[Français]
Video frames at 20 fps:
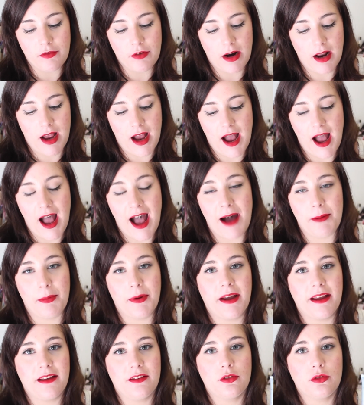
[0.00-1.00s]
voilà,
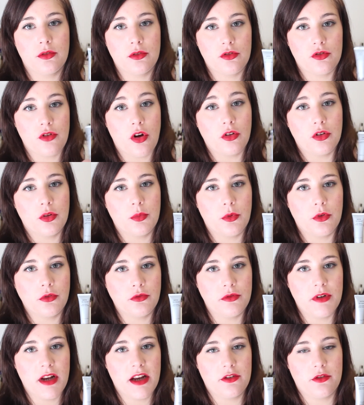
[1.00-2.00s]
après ce genre de
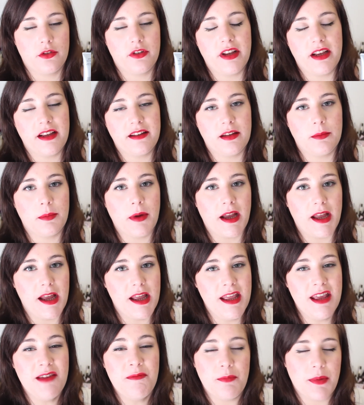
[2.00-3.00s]
produit là, je sais que c'est pas
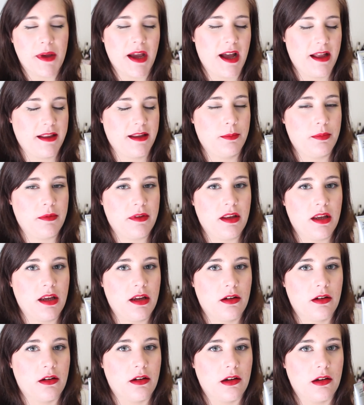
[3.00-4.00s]
hyper
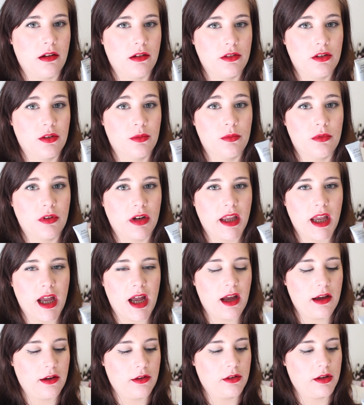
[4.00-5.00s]
adapté euh, dans mon
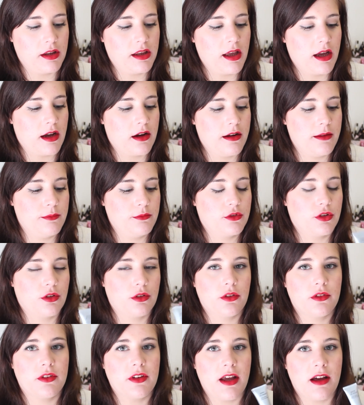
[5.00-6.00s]
cas, qui a quand même
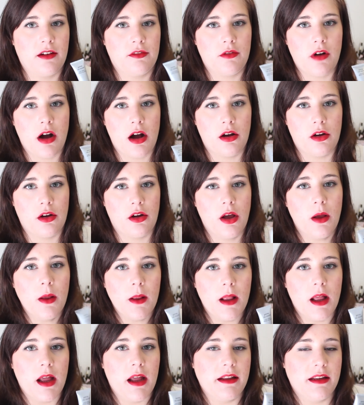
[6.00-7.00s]
tendance à avoir
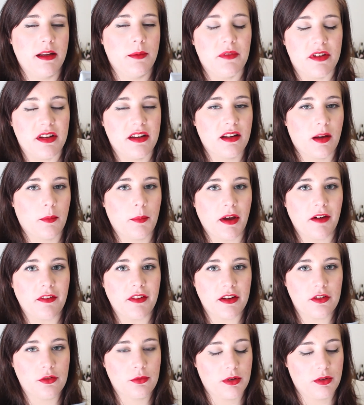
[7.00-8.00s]
des petites
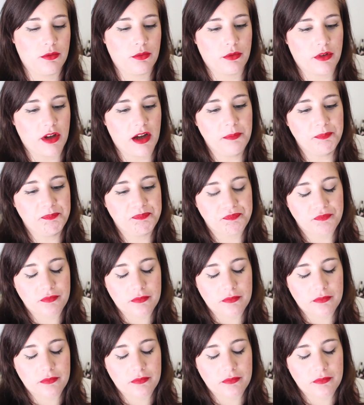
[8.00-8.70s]
imperfections et tout ça.